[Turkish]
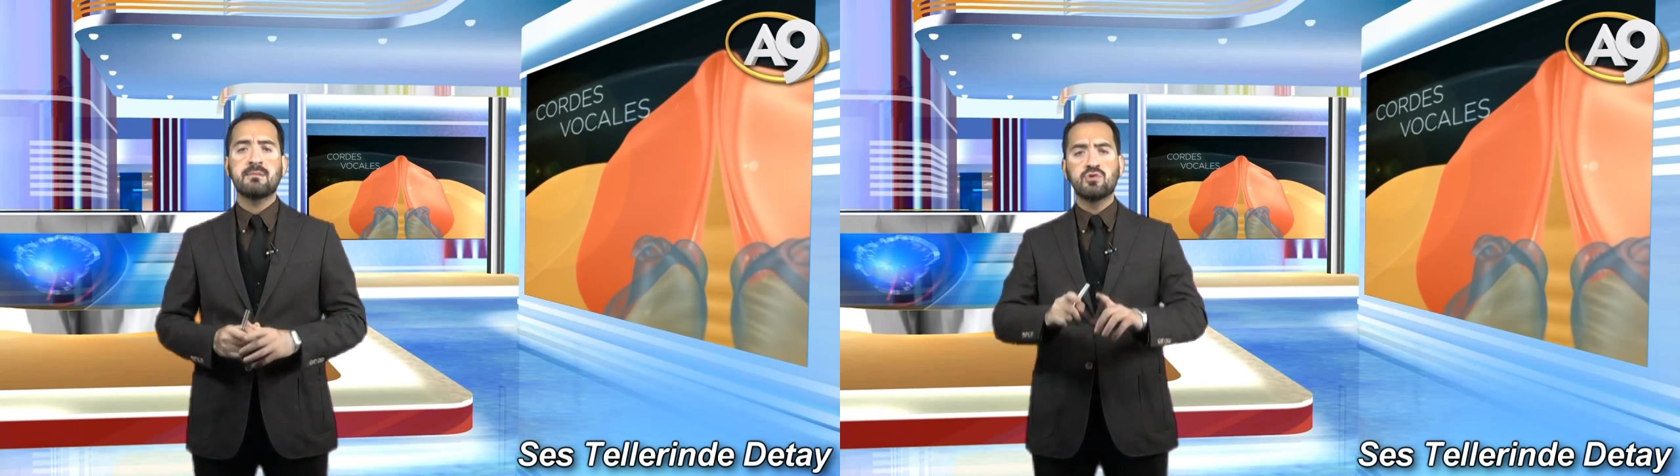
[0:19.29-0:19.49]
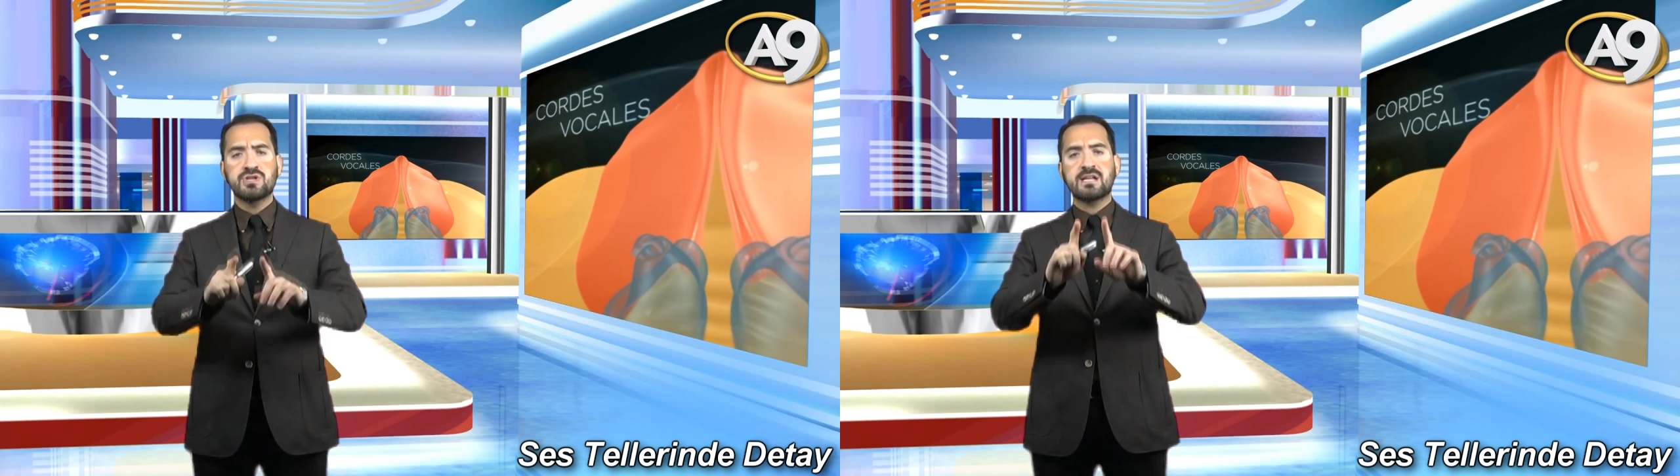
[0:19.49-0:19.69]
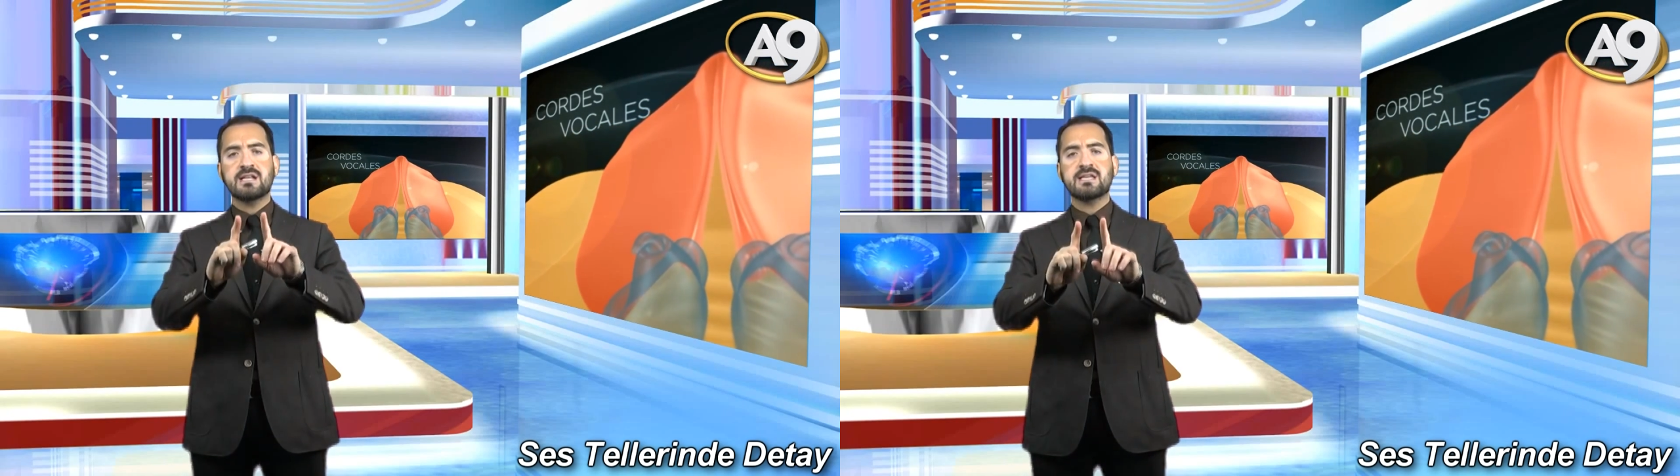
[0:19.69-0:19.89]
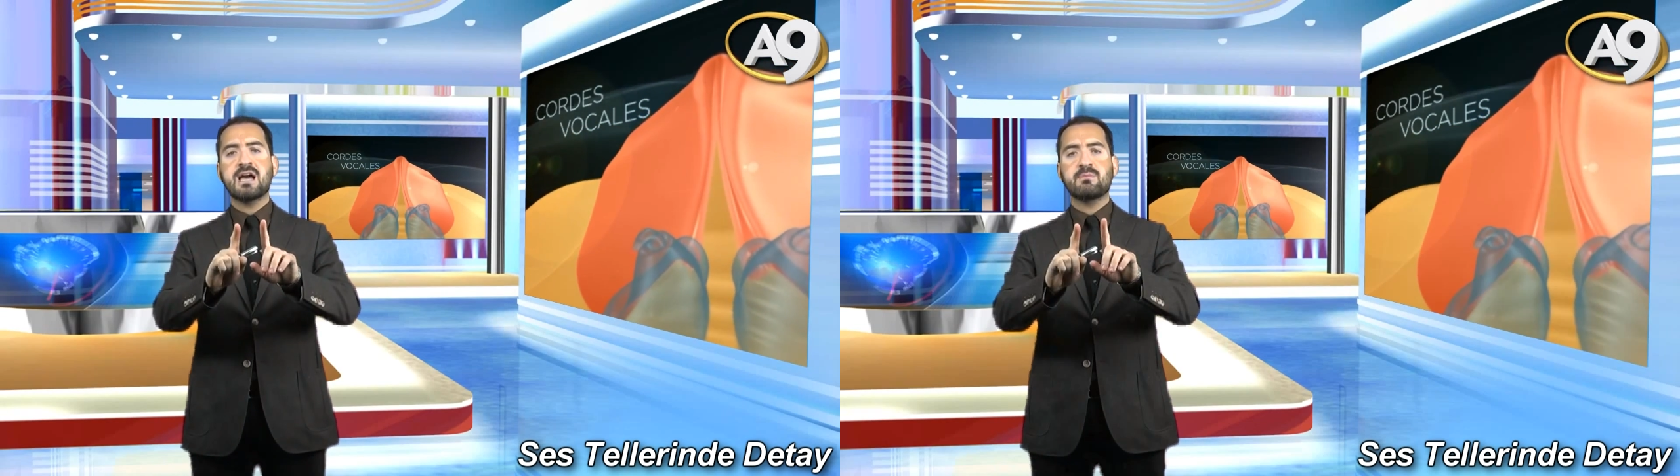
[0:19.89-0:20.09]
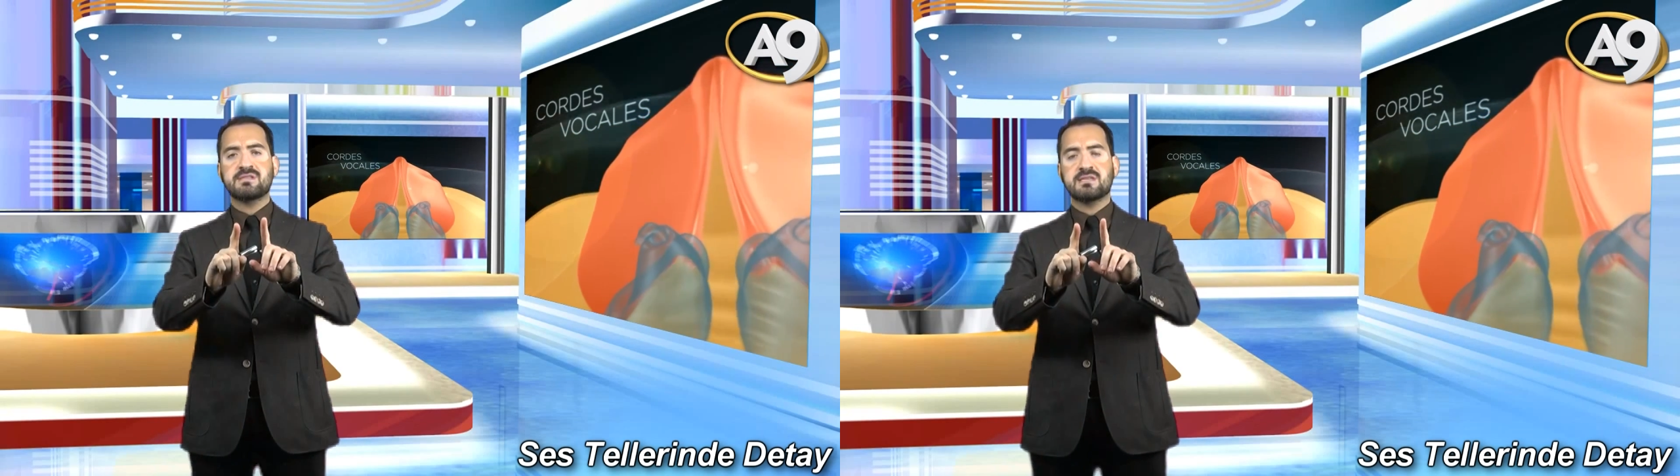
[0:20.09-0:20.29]
bu şekle
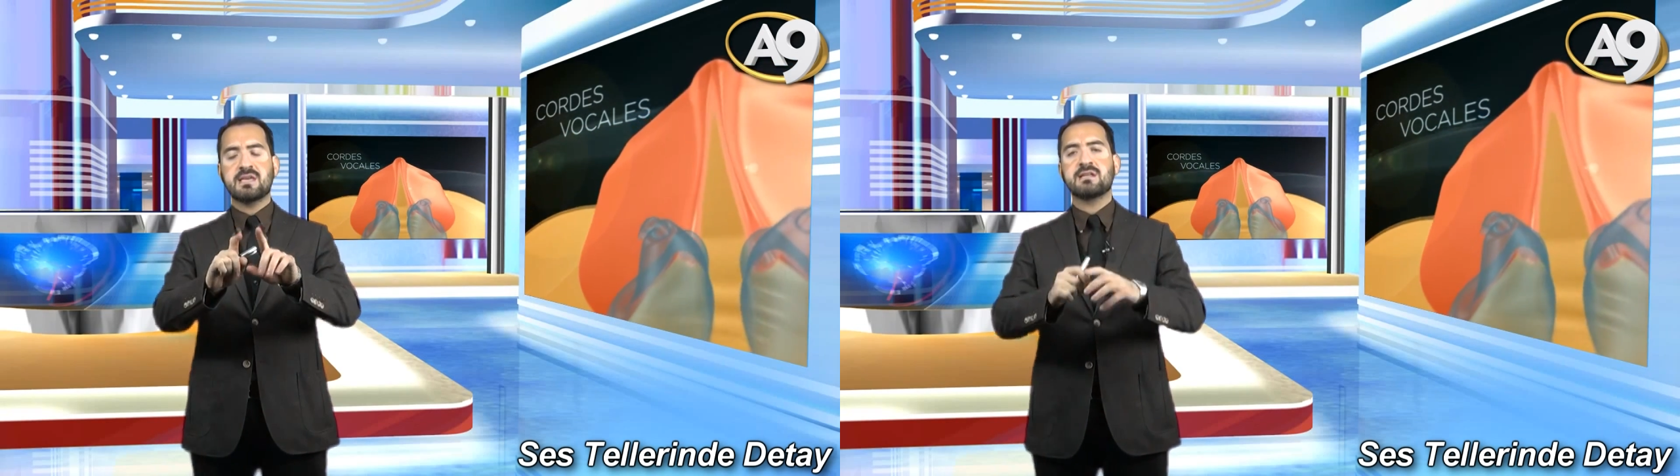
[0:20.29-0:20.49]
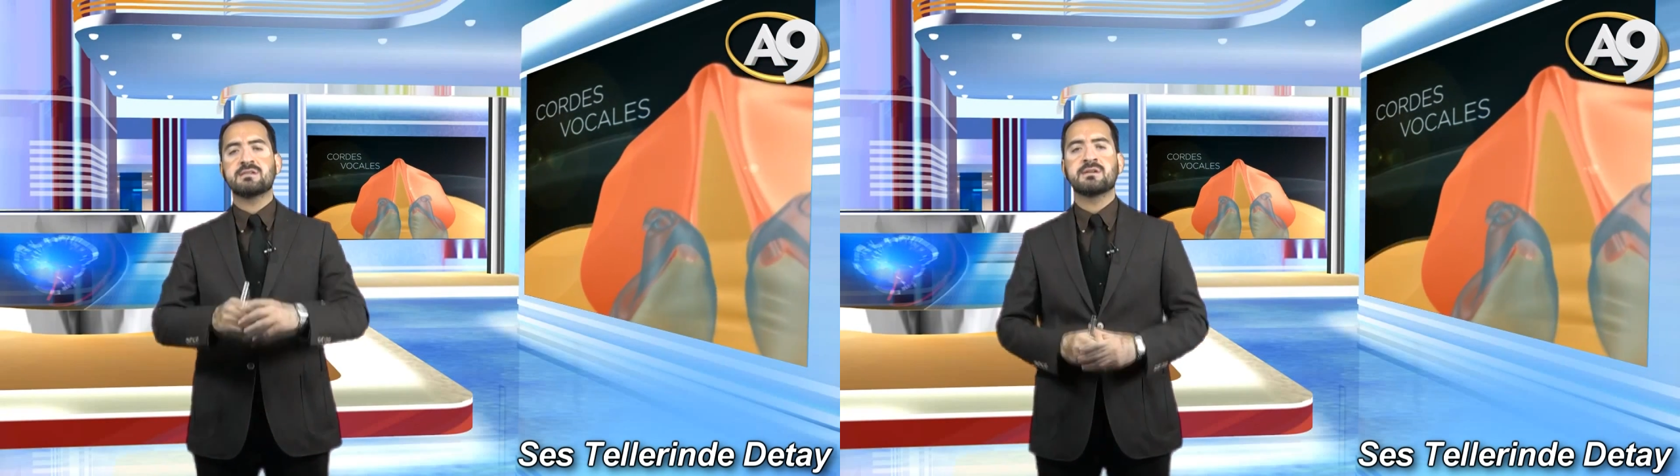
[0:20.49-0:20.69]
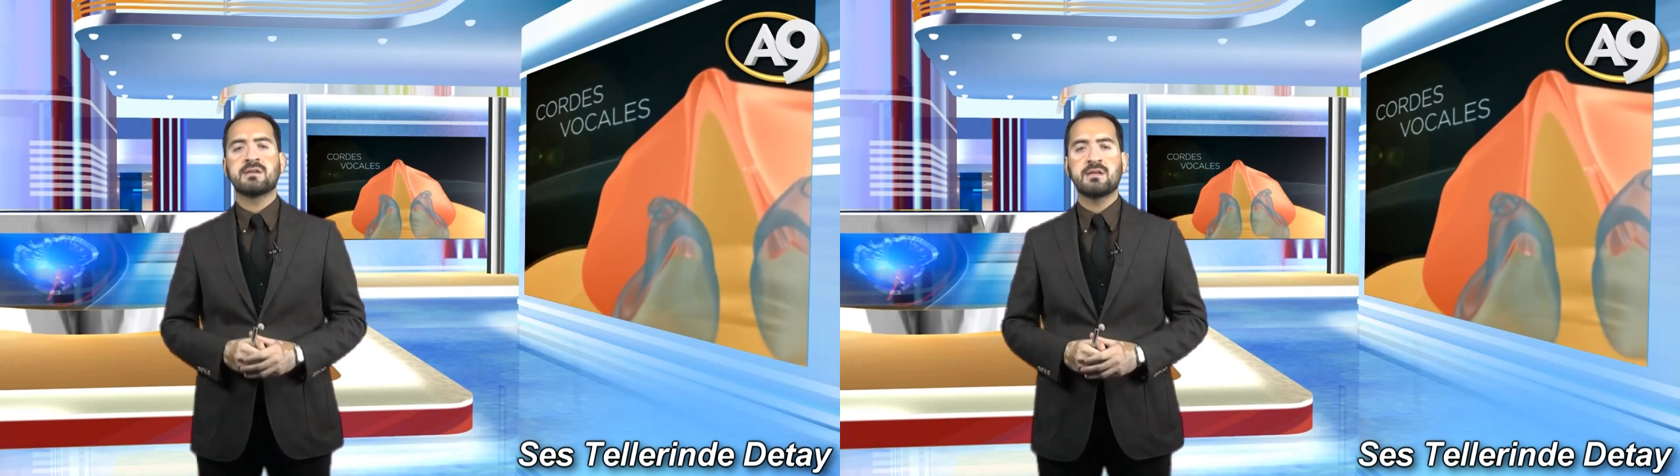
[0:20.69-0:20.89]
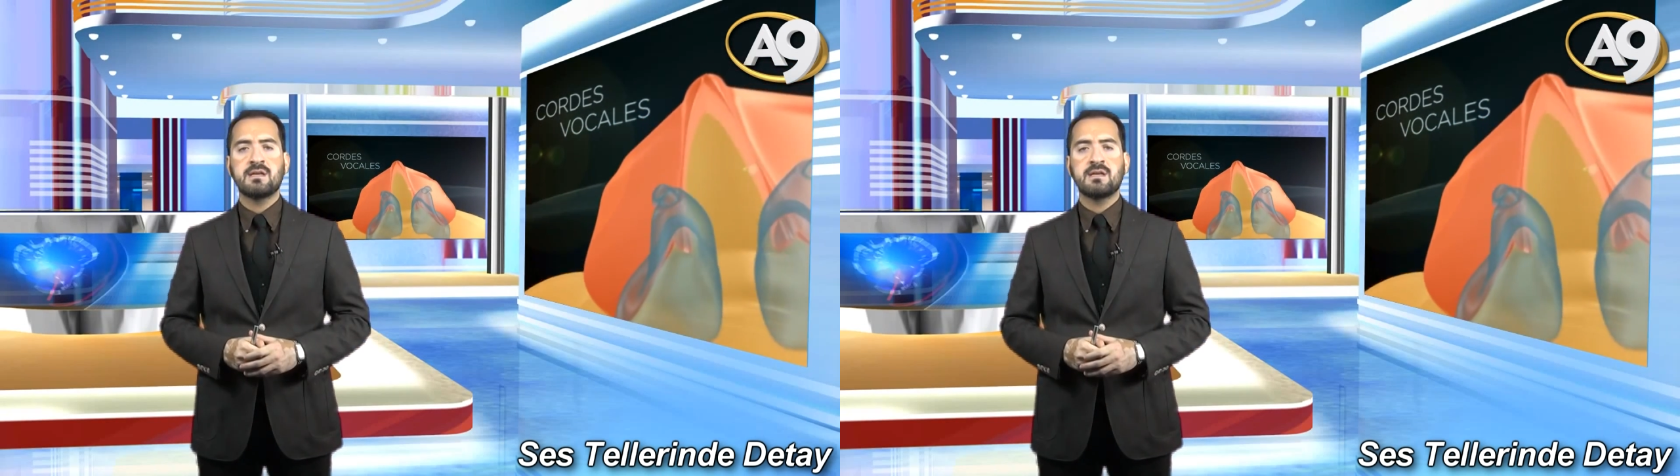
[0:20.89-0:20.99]
gelmesi gerekir.